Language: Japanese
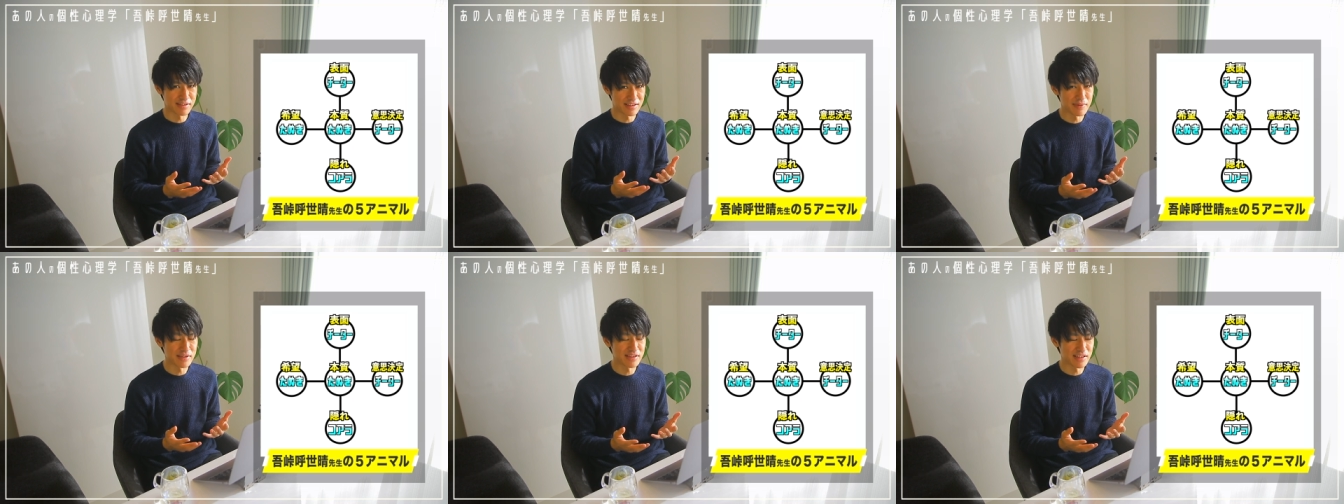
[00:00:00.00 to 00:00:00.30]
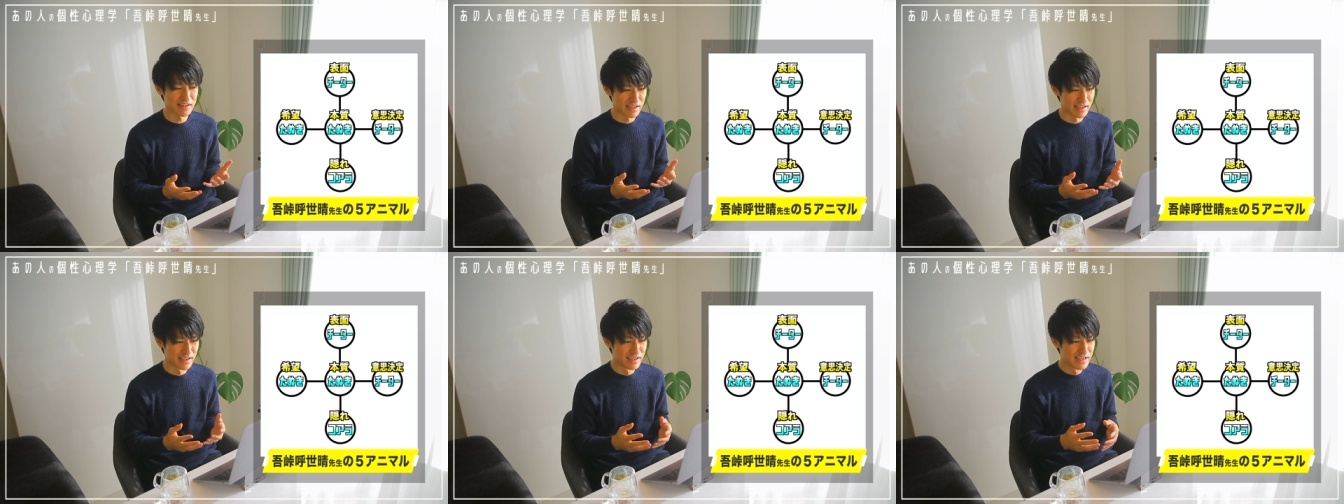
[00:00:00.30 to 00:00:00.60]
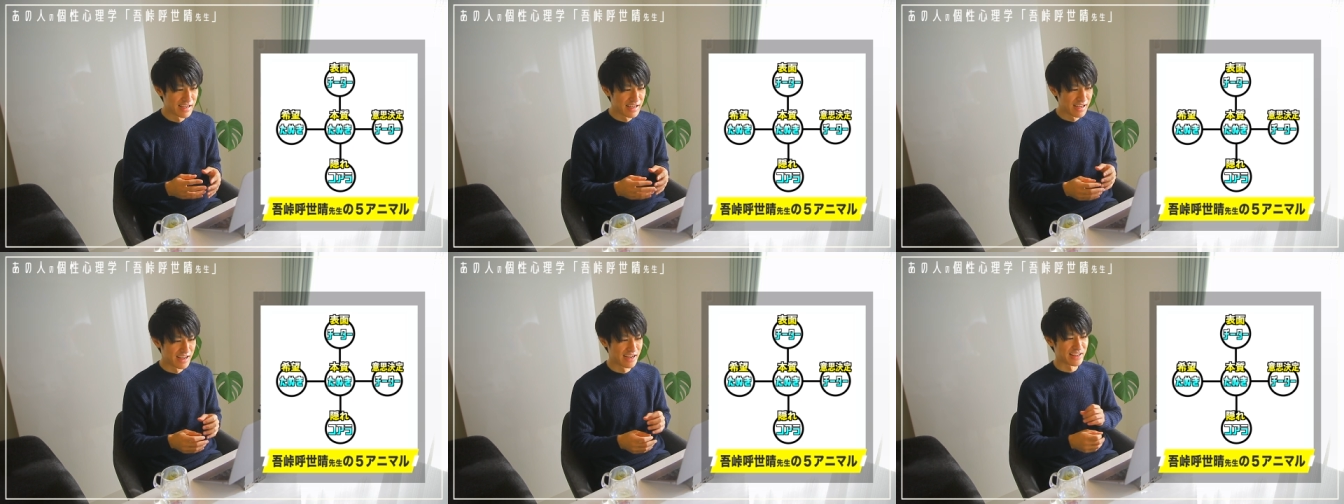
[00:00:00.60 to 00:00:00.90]
すいませんね。
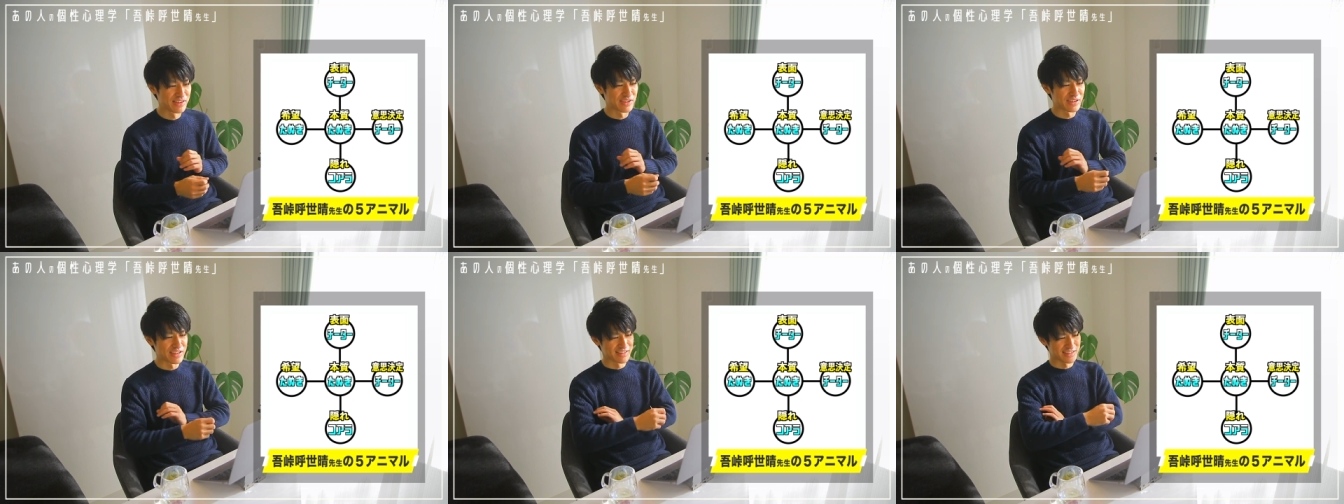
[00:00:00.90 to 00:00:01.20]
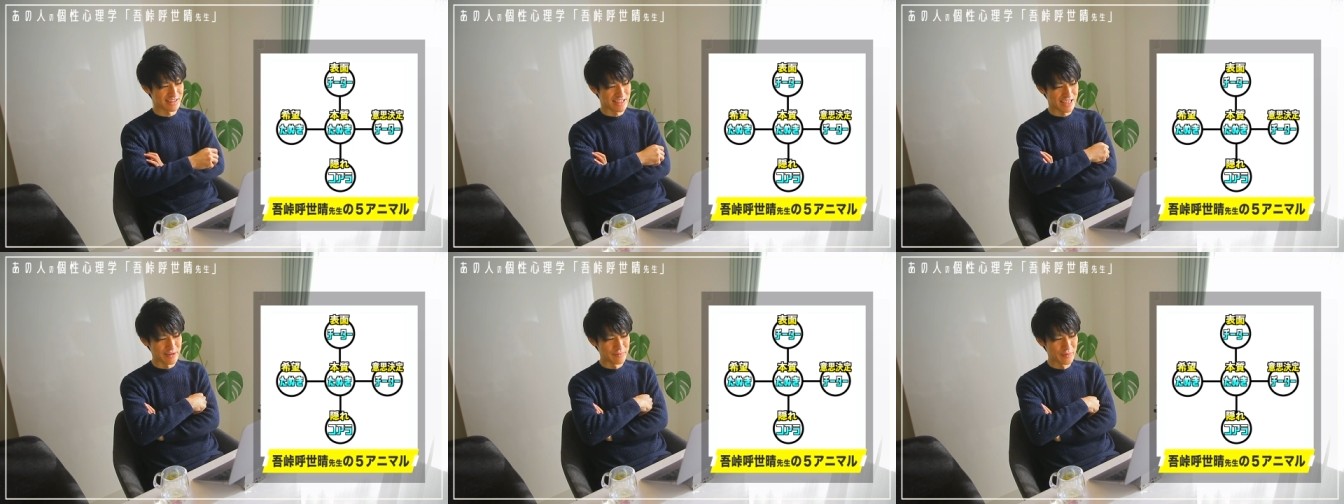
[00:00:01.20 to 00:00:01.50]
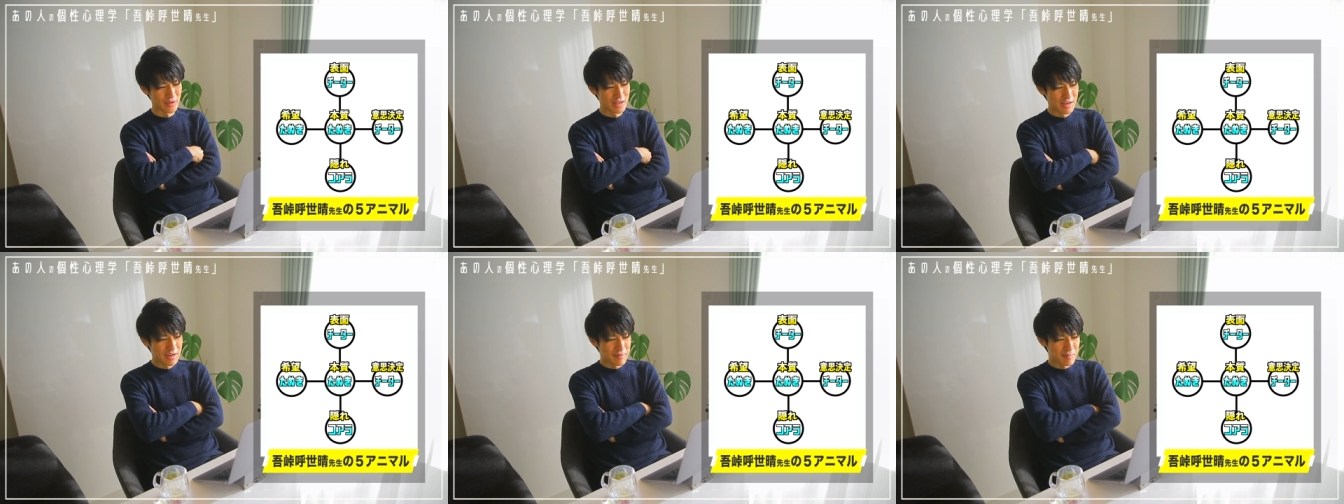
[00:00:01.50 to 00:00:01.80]
ですね、
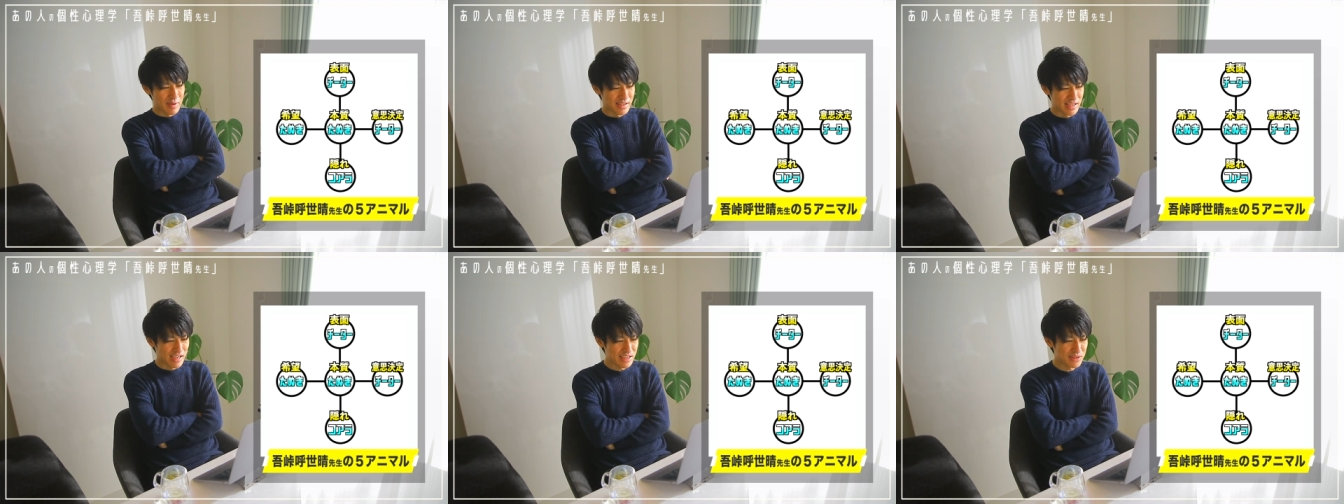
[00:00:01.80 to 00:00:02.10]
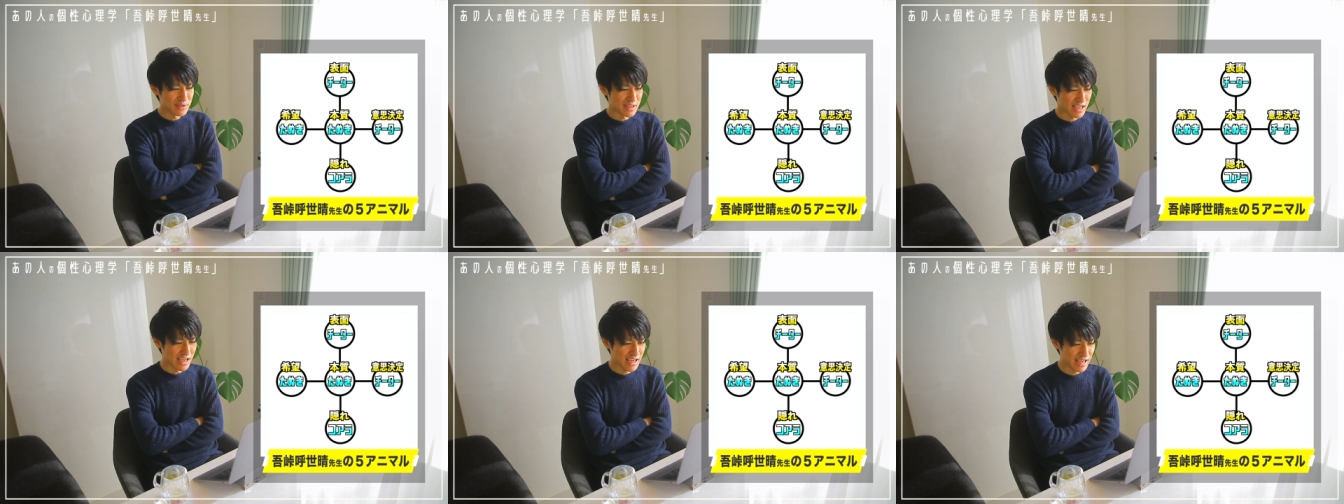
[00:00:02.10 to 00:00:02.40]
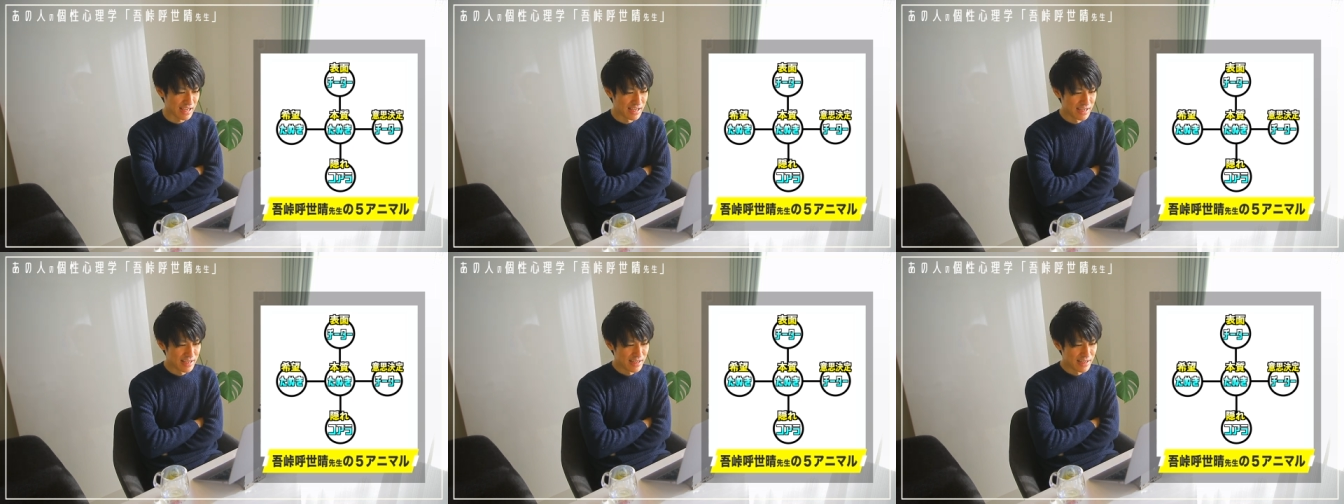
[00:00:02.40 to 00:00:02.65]
なので、